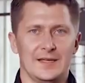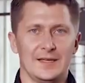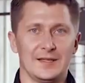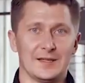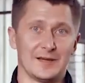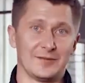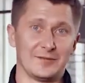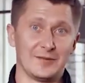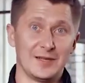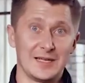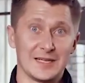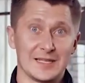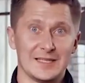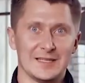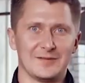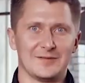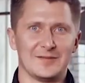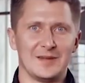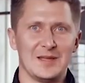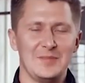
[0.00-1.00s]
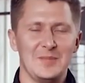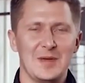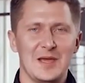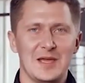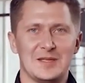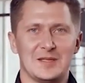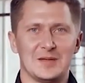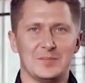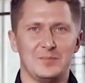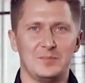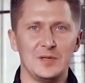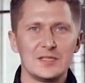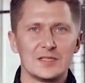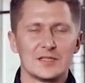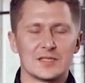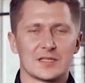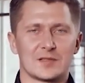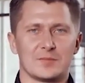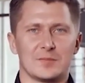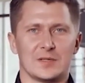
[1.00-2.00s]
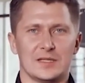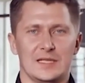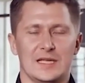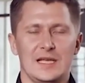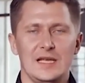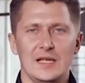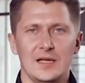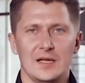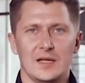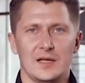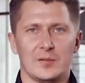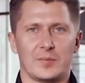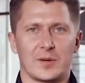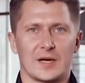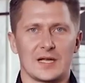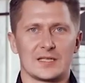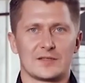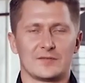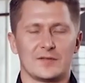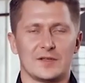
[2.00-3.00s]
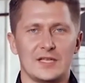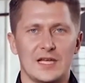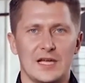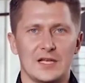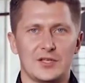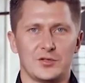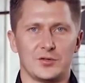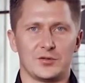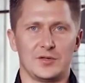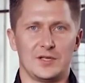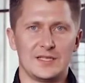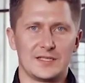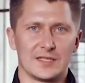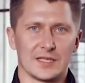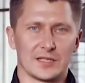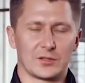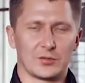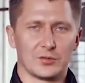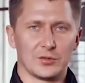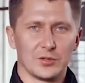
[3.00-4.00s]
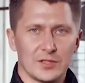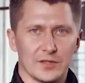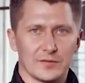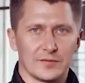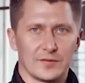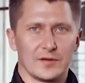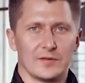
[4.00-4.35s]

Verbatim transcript: И на выходе вы имеете бизнес-модель, производящую из отходов